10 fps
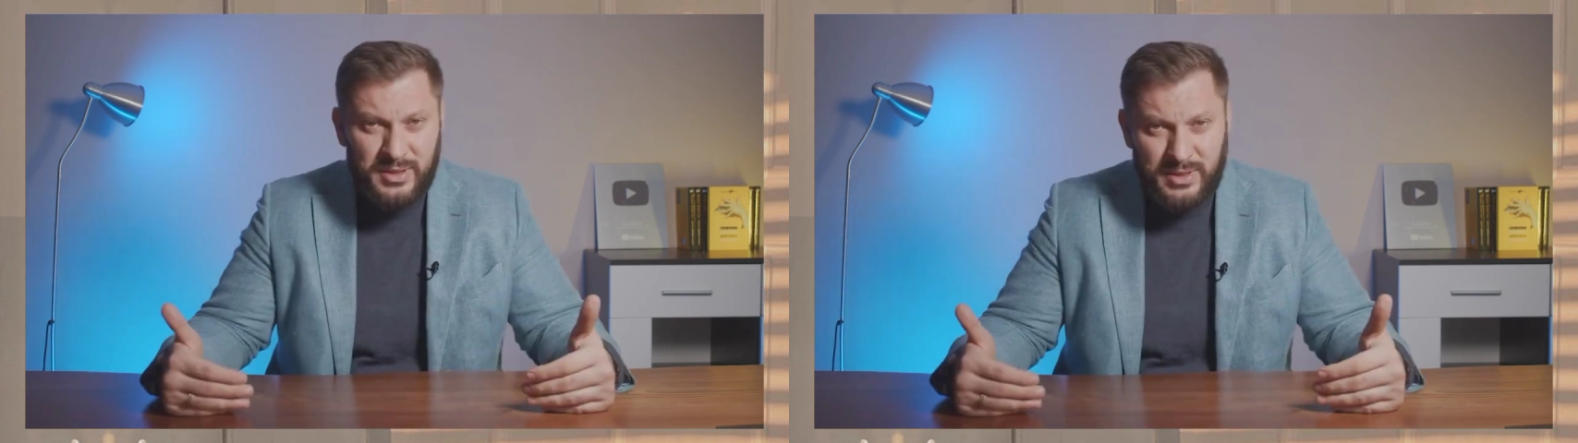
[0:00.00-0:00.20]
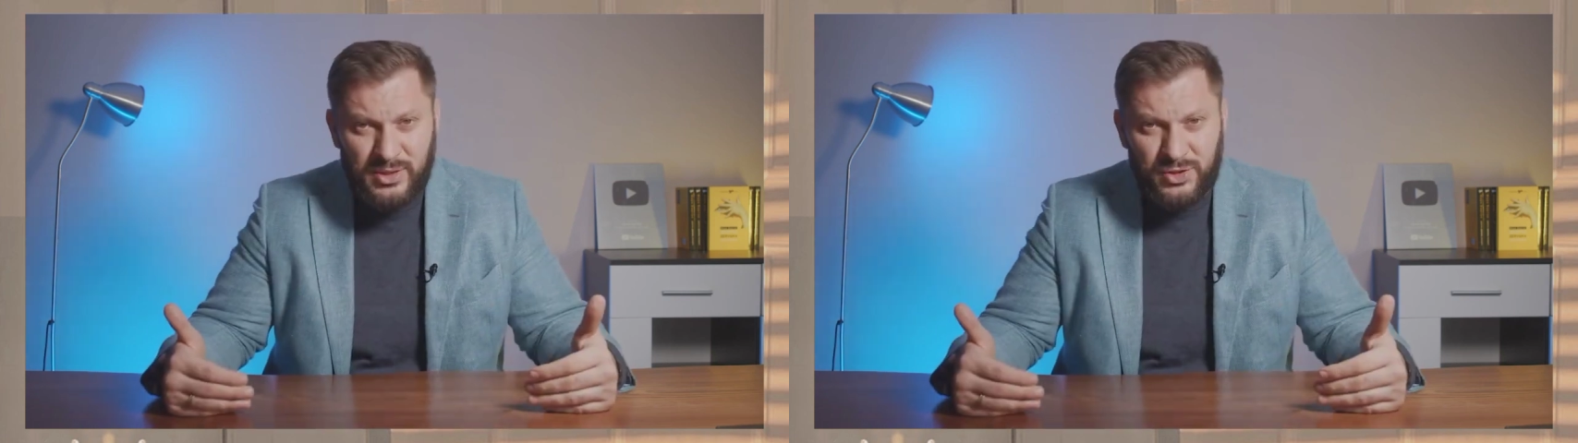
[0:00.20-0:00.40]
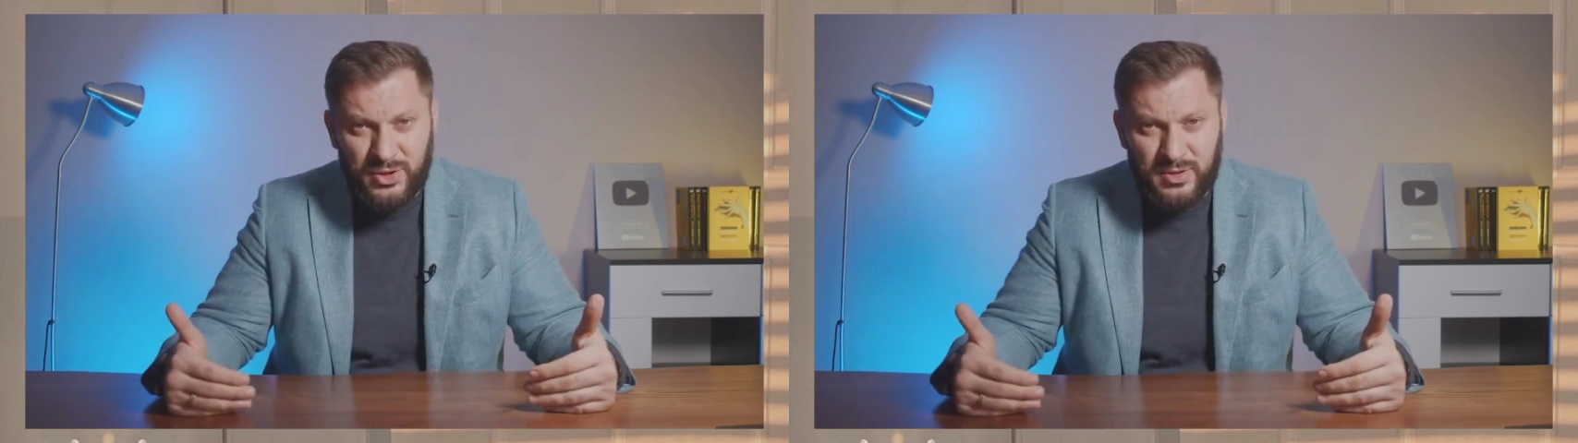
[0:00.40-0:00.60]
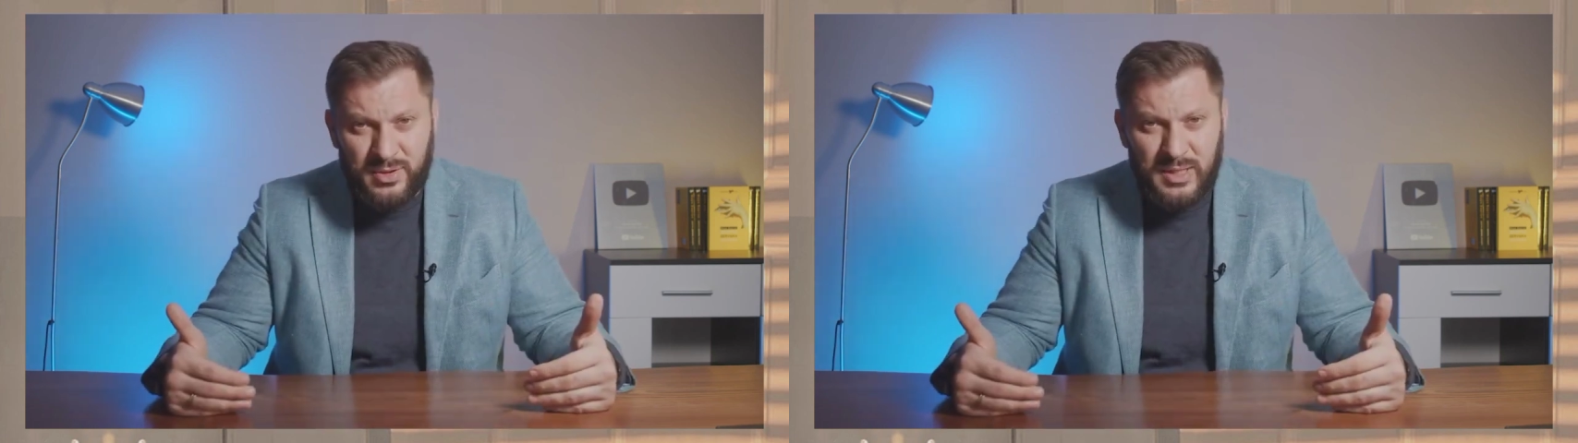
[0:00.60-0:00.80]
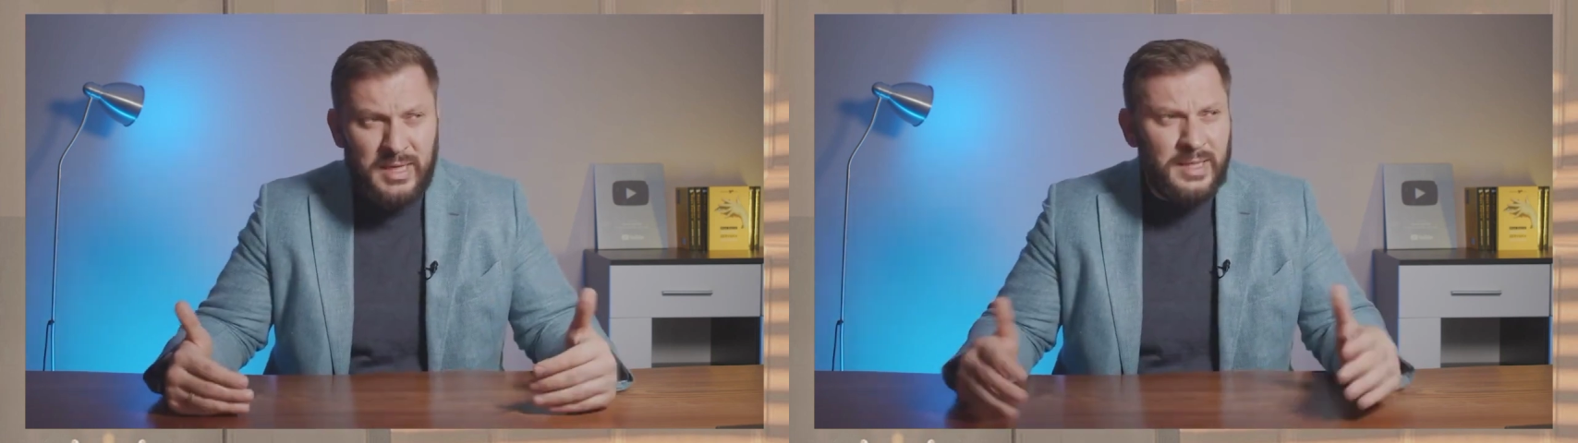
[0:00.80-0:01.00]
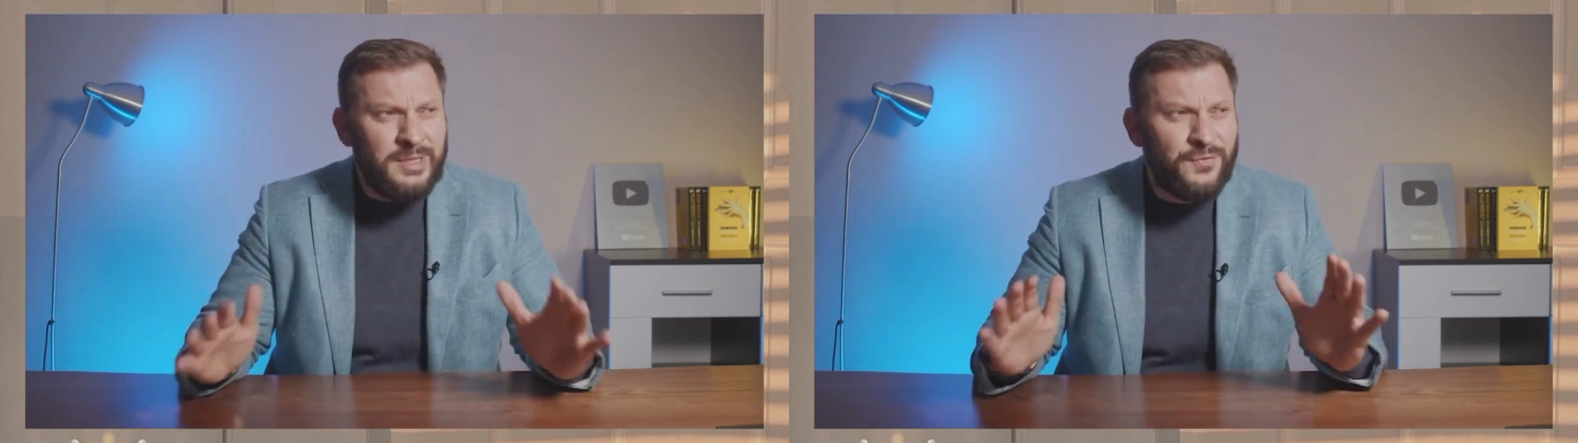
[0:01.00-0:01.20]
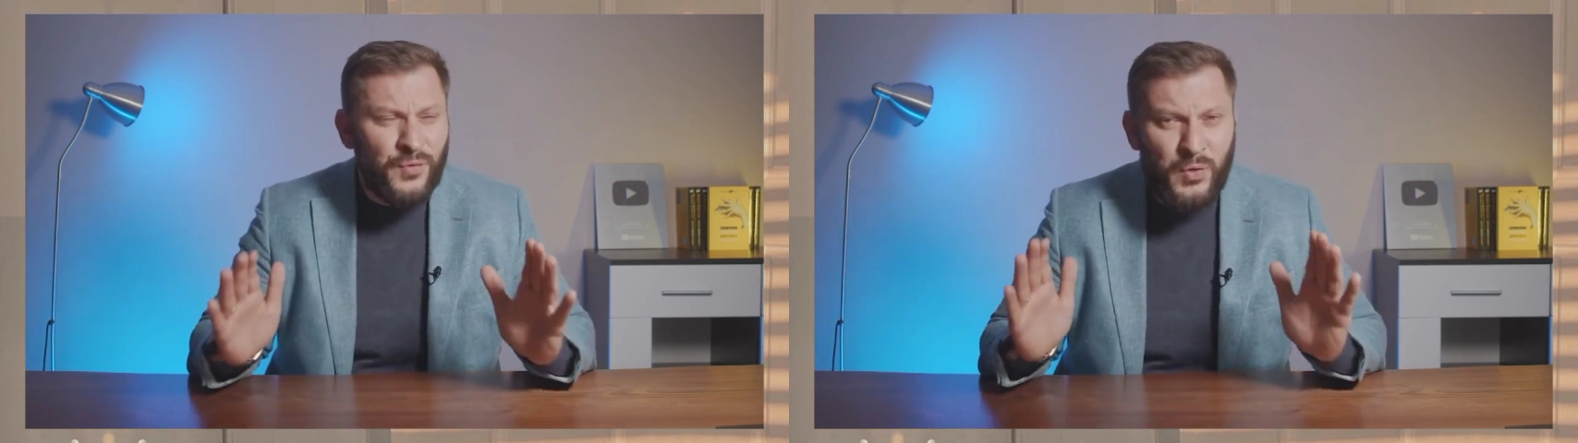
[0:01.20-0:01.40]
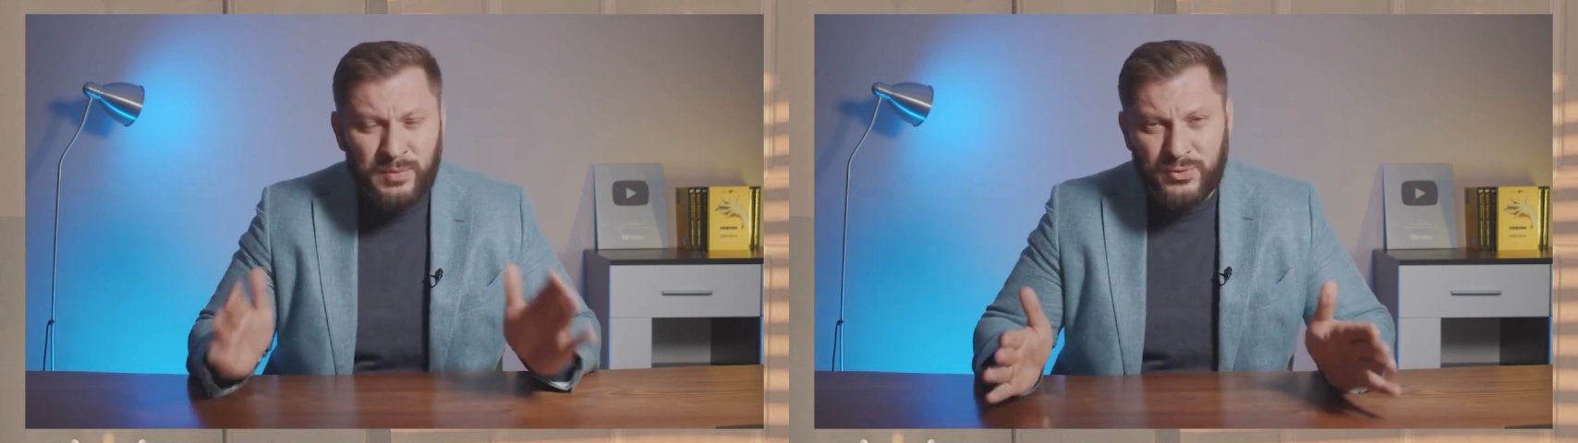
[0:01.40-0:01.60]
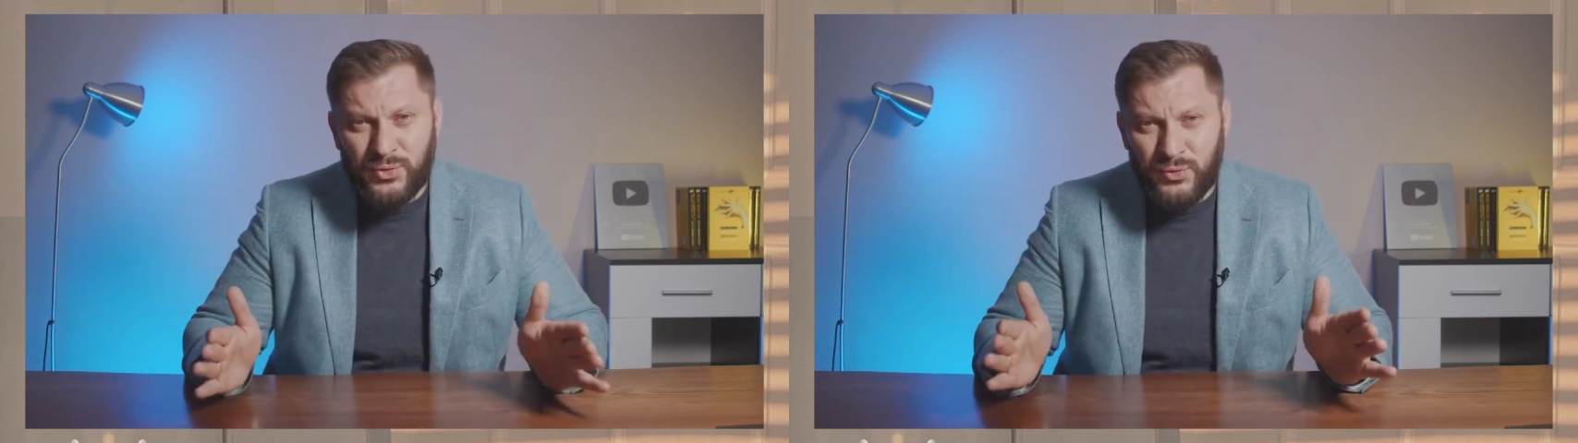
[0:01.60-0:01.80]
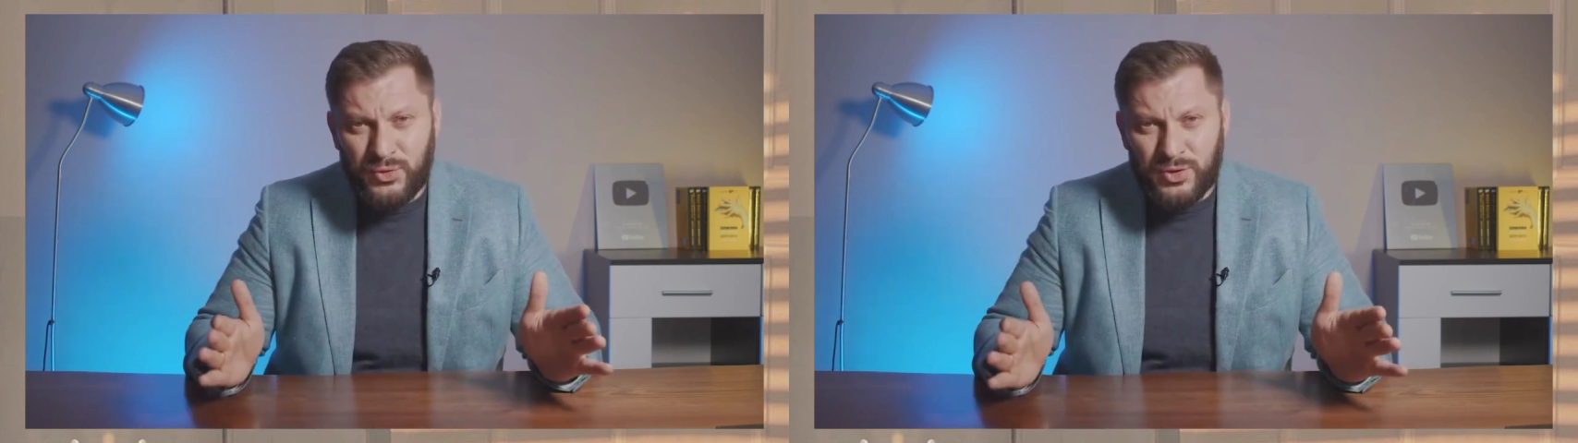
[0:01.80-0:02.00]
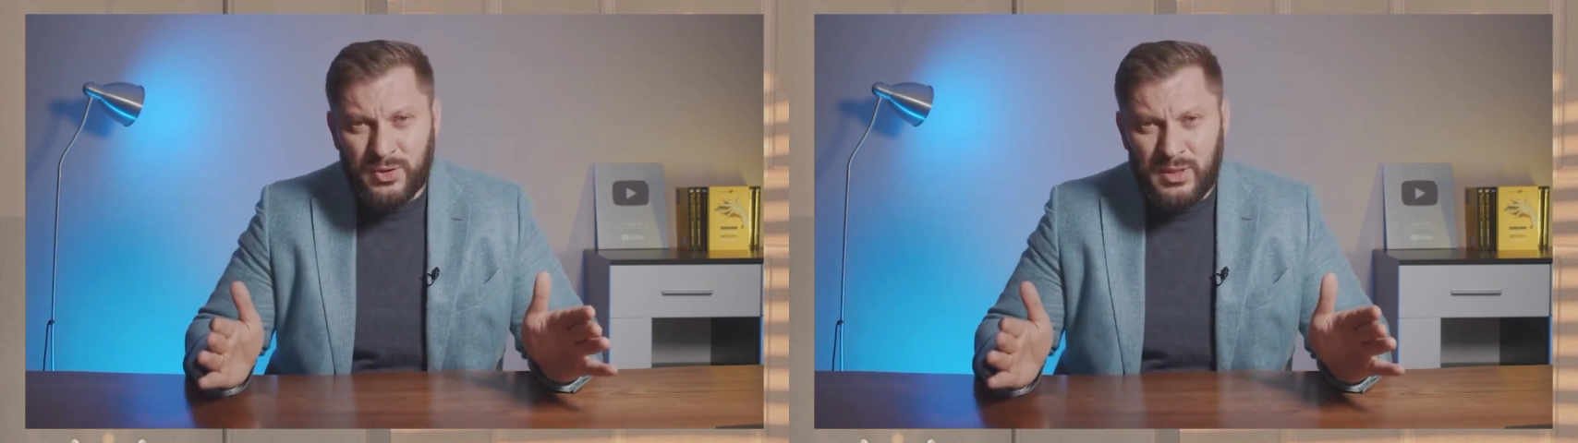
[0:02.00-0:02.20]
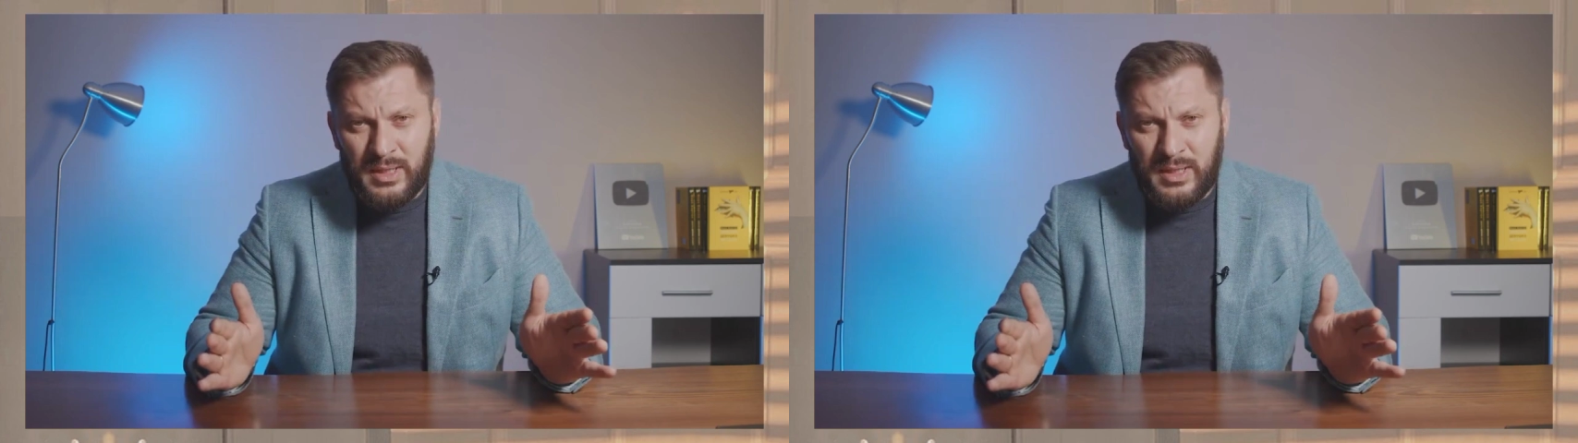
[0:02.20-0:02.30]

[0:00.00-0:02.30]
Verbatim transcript: отношения. Ни в коем случае.